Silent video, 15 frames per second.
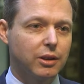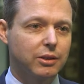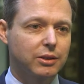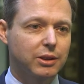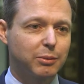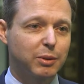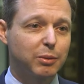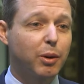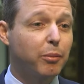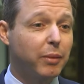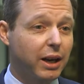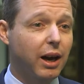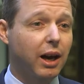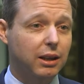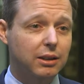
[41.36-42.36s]
Es gibt immer
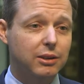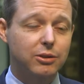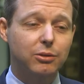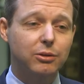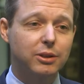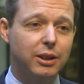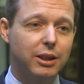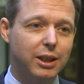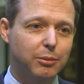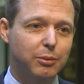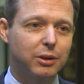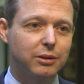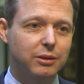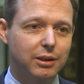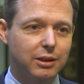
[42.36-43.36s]
mehr
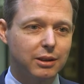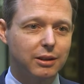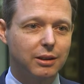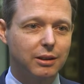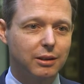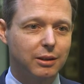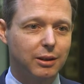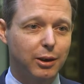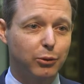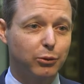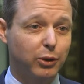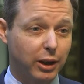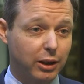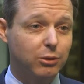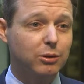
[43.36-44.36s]
Handelsunternehmen, die
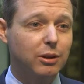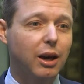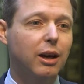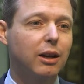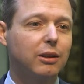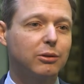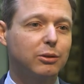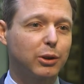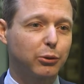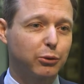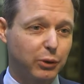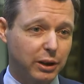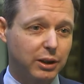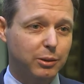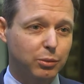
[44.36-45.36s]
auf regionale und auf
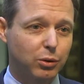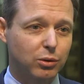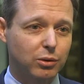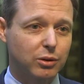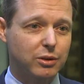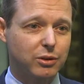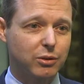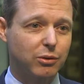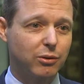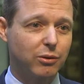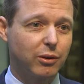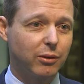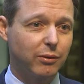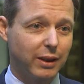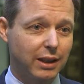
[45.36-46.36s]
faire Produktion
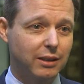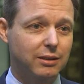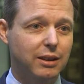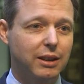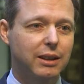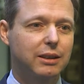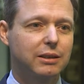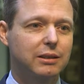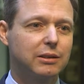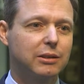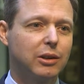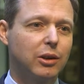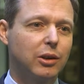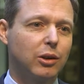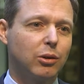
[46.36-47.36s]
Wert legen.
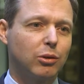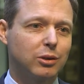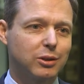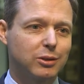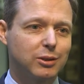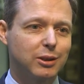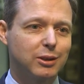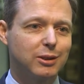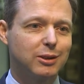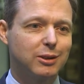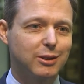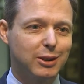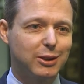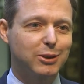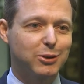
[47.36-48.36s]
Und das sind
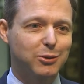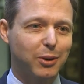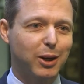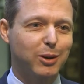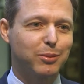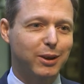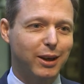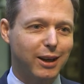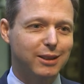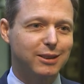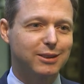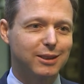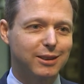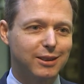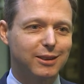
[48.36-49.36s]
die zwei
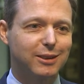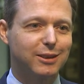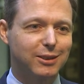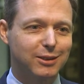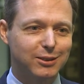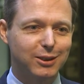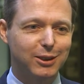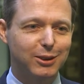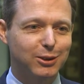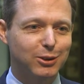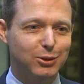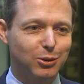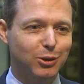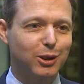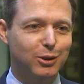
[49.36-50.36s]
Bereiche, in denen
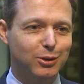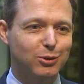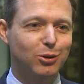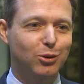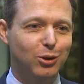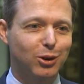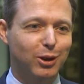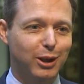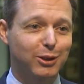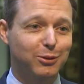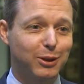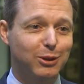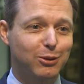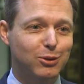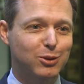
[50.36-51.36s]
es durchaus noch
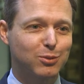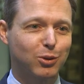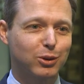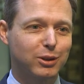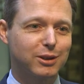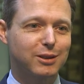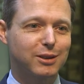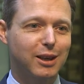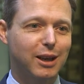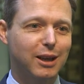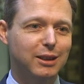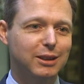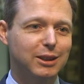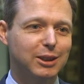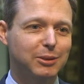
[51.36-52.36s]

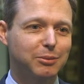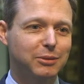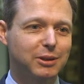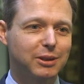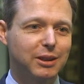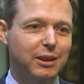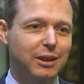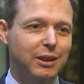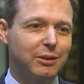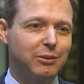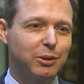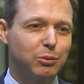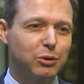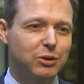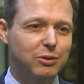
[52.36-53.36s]
Entwicklungspotenzial gibt.
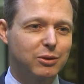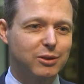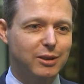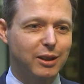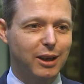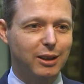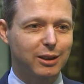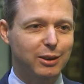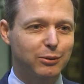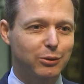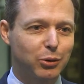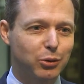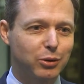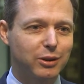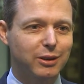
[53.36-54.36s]
Wir müssen uns daran
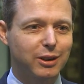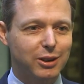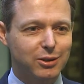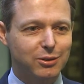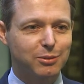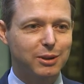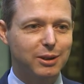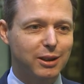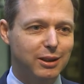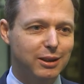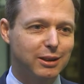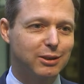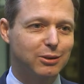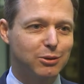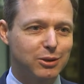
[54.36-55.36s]
gewöhnen, dass wir
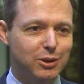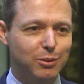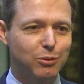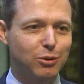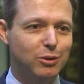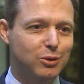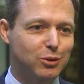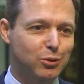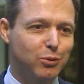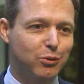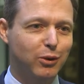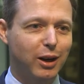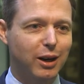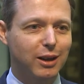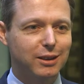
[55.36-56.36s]
in unserem
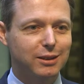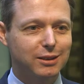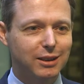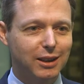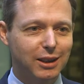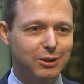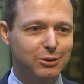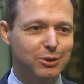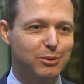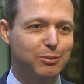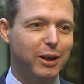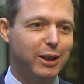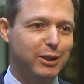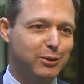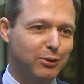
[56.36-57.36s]
Konsumverhalten, gerade in unserem
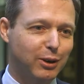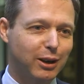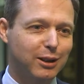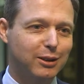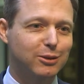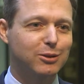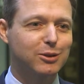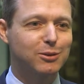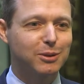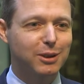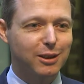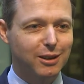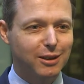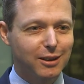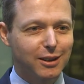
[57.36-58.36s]
Essverhalten, uns
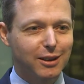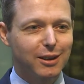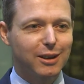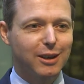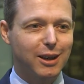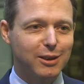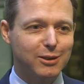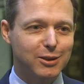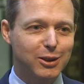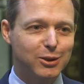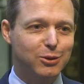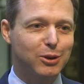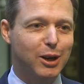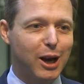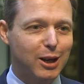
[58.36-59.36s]
wieder an
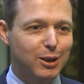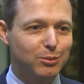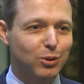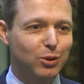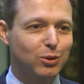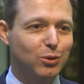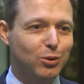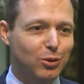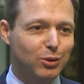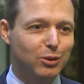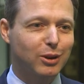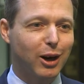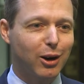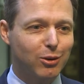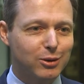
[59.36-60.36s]
saisonalen
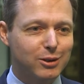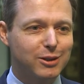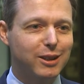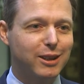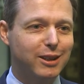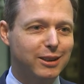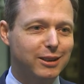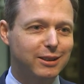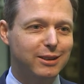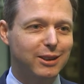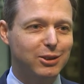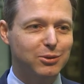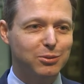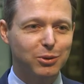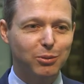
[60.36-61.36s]
Produkten ausrichten, dass